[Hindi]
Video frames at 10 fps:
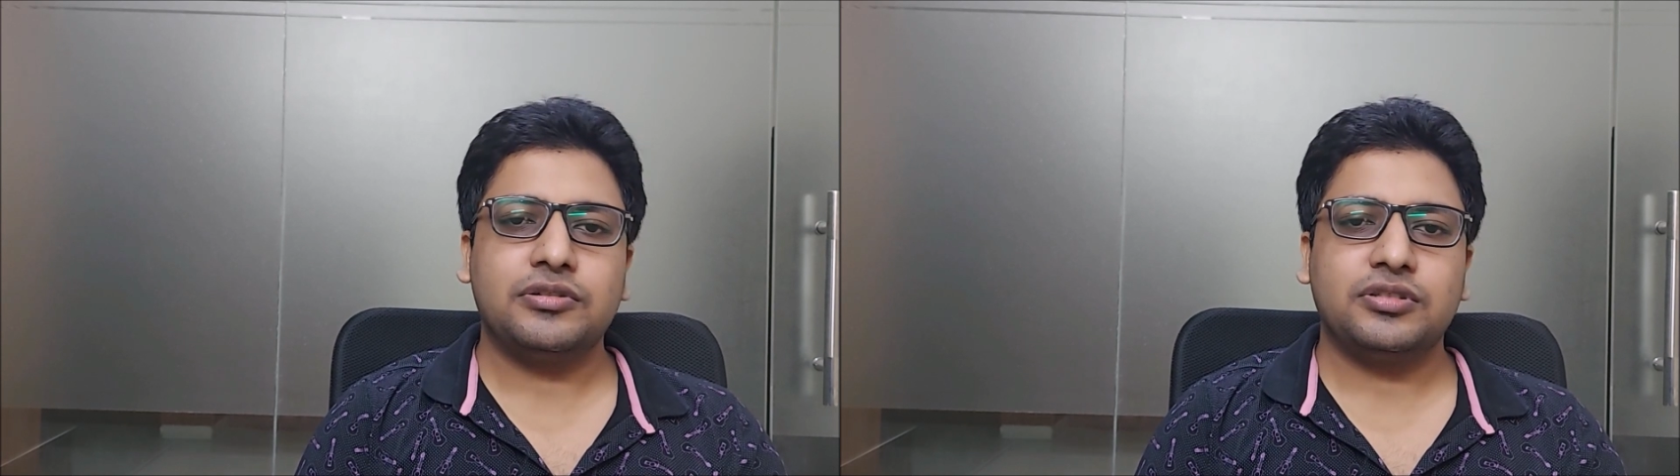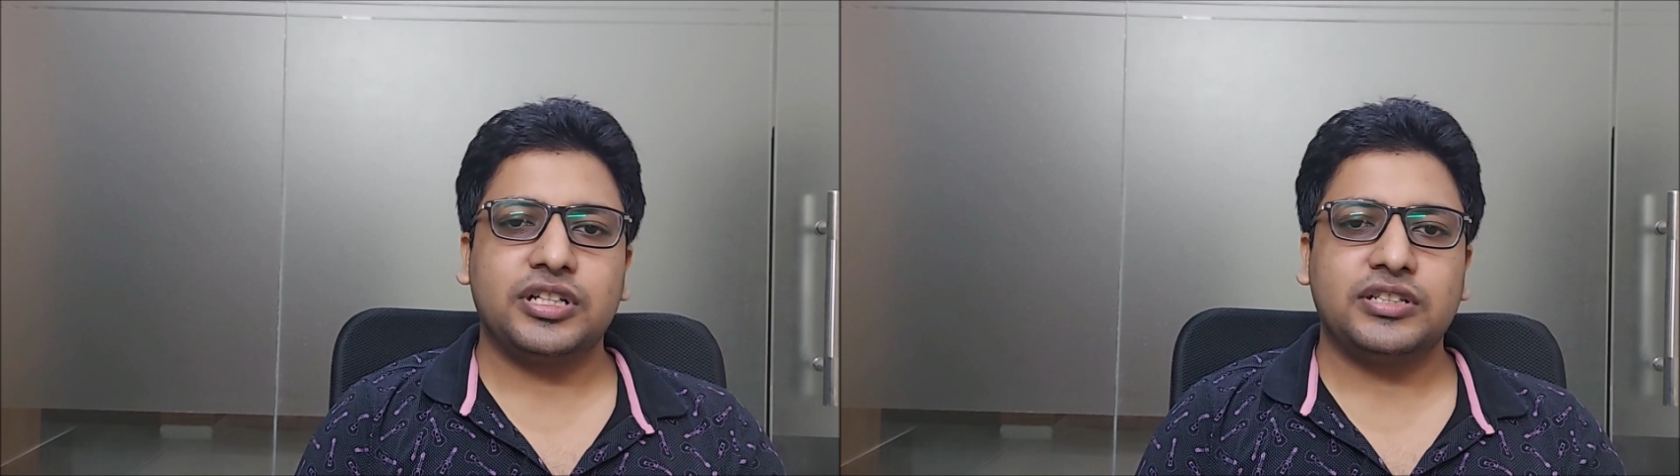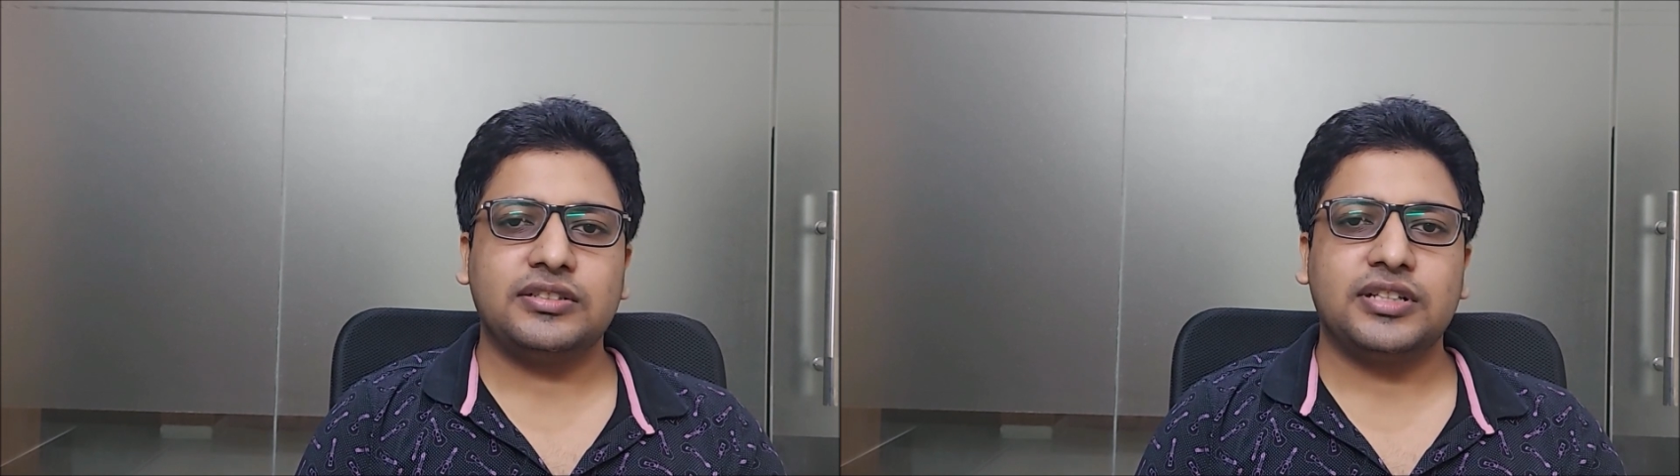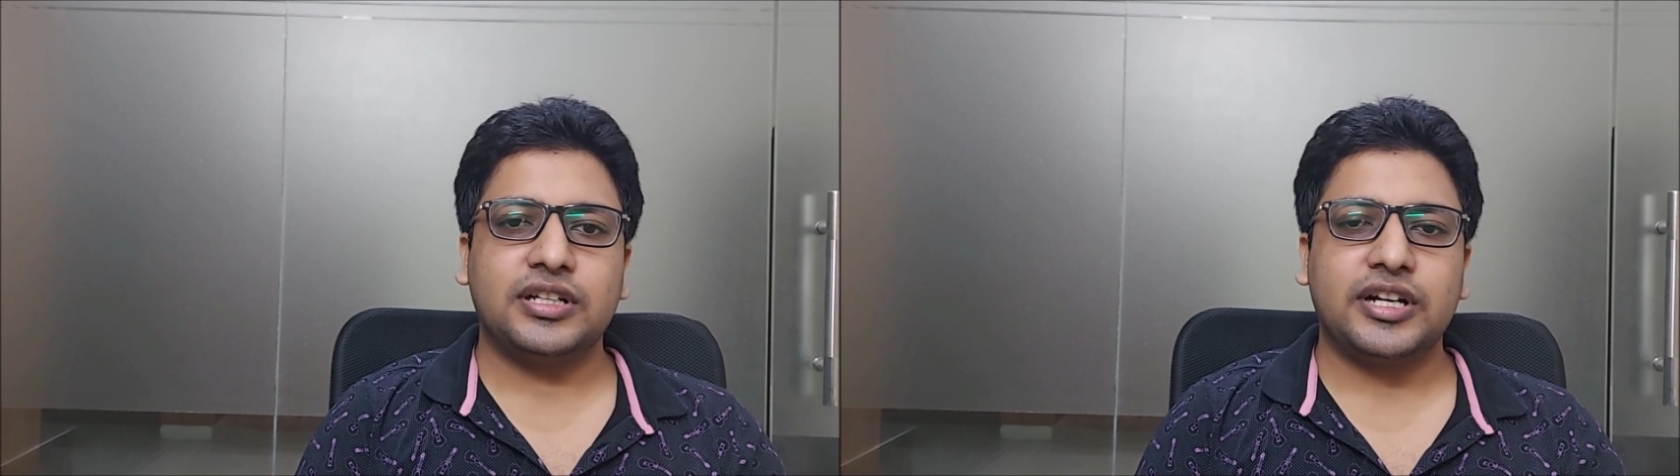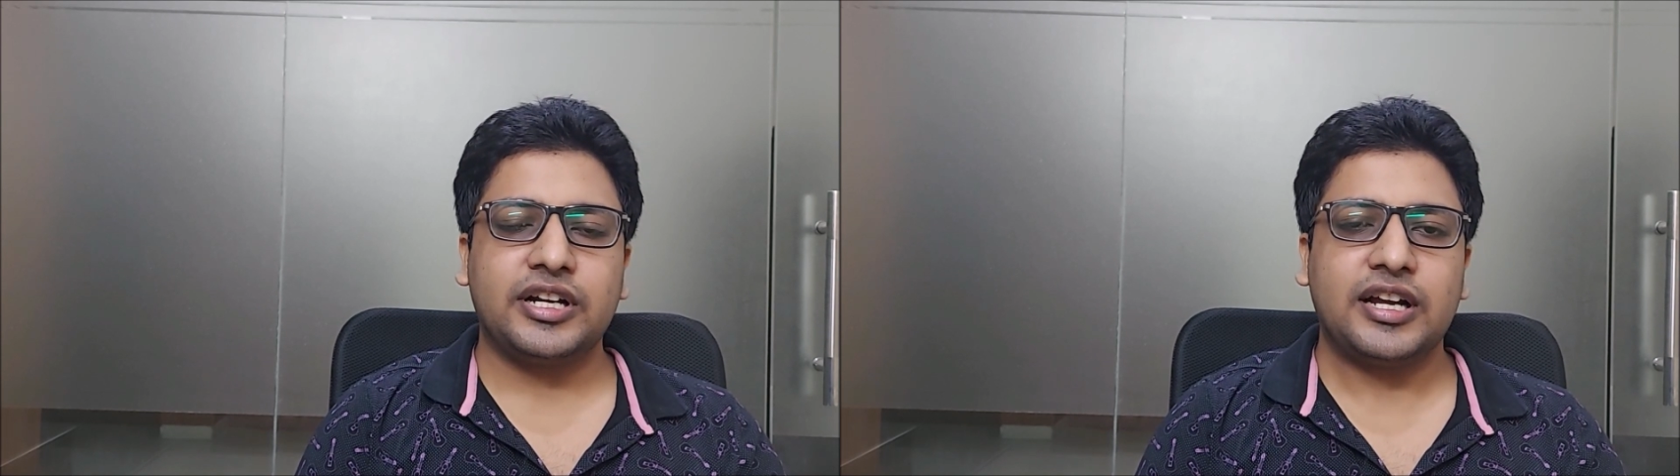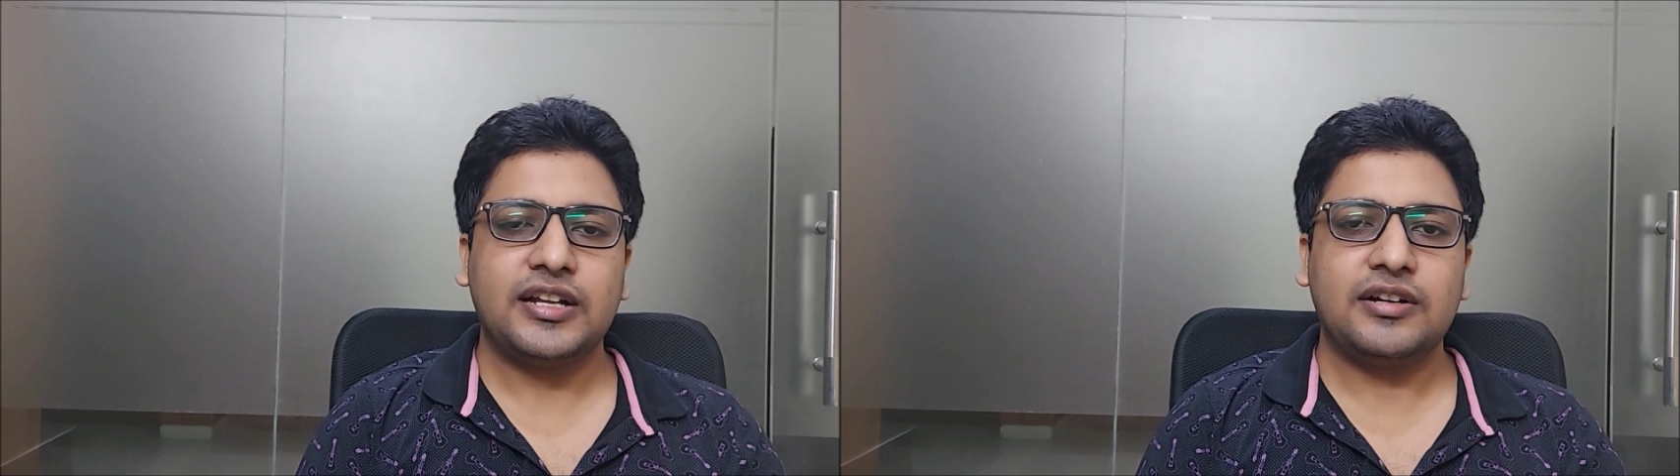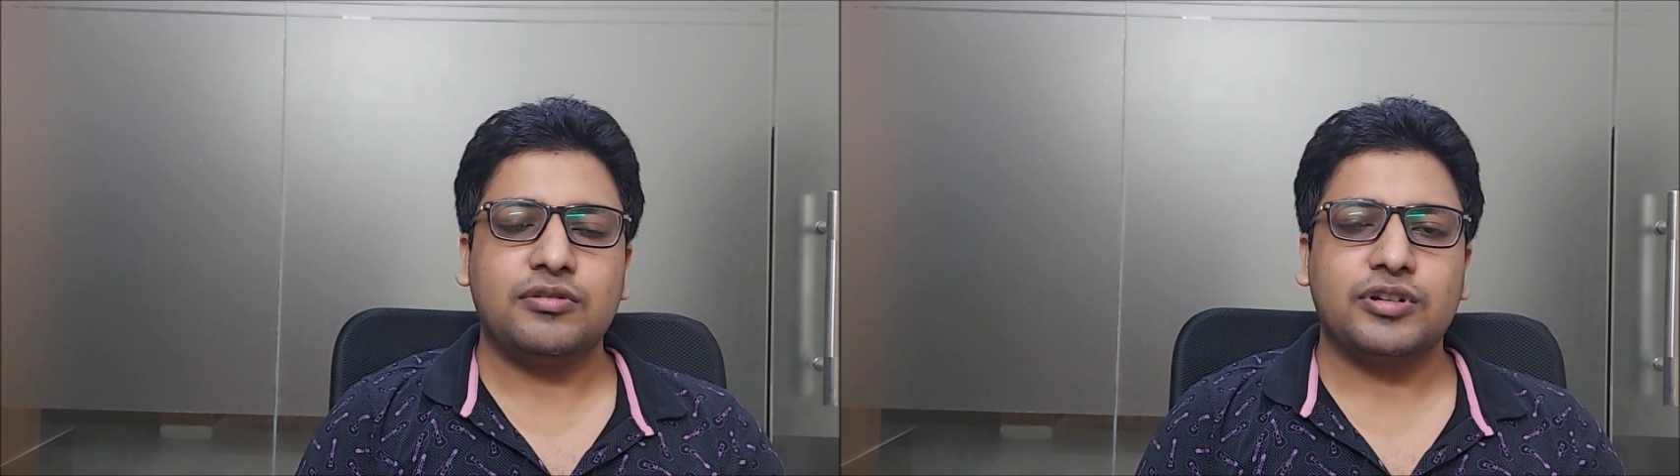जो स्टेशन है रिठाला